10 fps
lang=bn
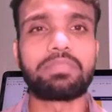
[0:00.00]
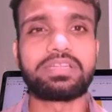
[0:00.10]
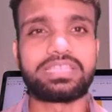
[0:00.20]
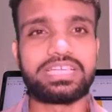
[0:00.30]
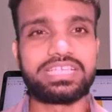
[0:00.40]

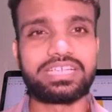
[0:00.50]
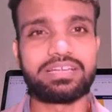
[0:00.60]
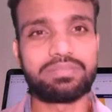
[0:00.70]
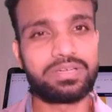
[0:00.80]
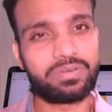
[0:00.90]
আপনার তিরিশ
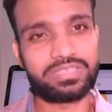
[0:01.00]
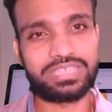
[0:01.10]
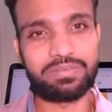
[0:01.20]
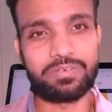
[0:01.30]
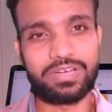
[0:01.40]
হাজার মিনিট ওয়াচ
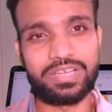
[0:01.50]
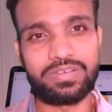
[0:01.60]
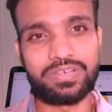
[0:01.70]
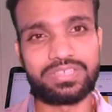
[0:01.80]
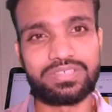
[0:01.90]
টাইম
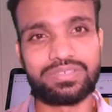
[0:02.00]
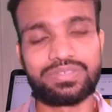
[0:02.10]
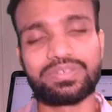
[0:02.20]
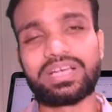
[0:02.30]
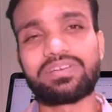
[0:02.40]
হলেই হয়ে যেত
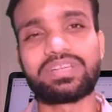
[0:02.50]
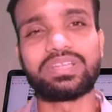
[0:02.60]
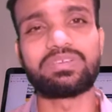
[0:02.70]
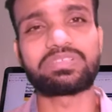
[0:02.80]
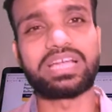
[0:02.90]
তো এখন
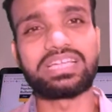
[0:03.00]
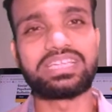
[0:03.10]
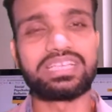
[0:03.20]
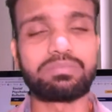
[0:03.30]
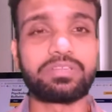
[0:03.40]
কিন্তু ষাট
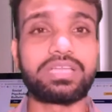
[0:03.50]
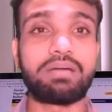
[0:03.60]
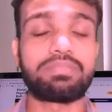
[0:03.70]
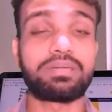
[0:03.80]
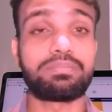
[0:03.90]
দিনের মধ্যে
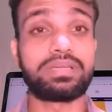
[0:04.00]
আপনার